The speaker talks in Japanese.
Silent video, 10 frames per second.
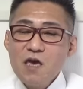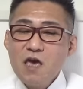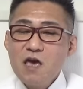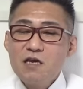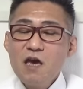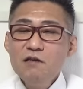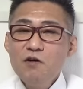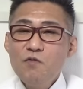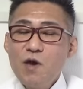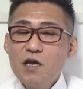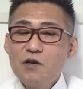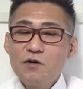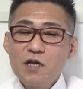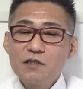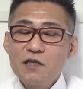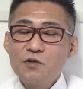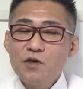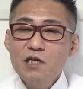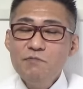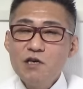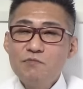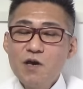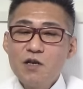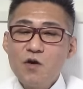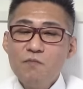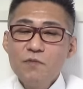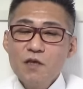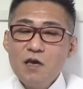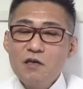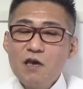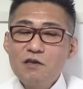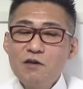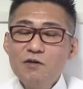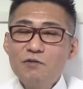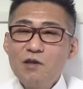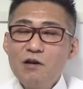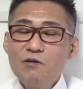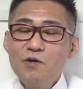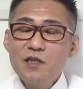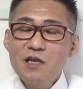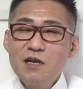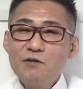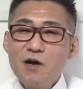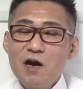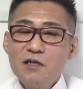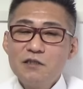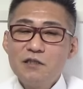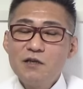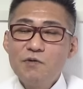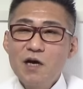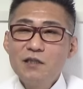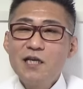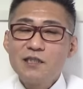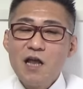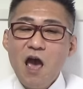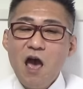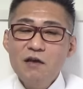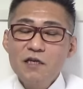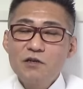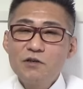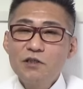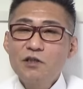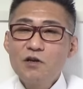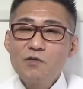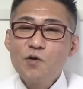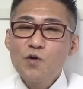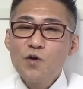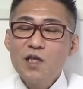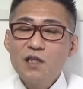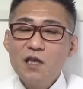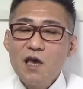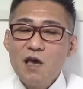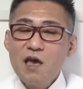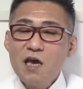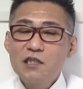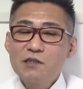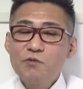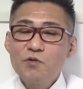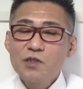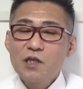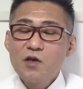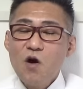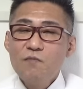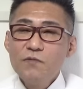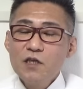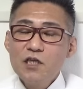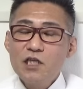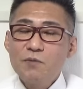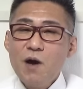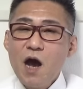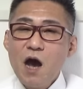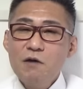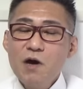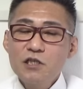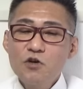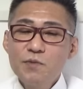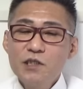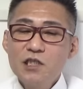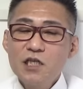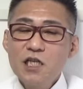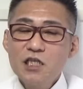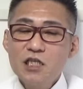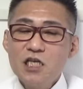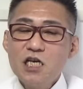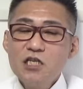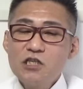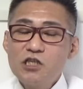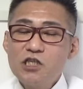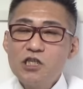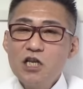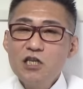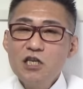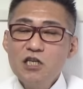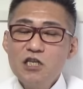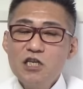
えー、言語明瞭なんですけど、意味不明瞭。えー、結局出るのか出ないのか、全然わかんないですね。この人の物言って、えー、いつもこうですけど、石破派は消滅しちゃったし、推薦人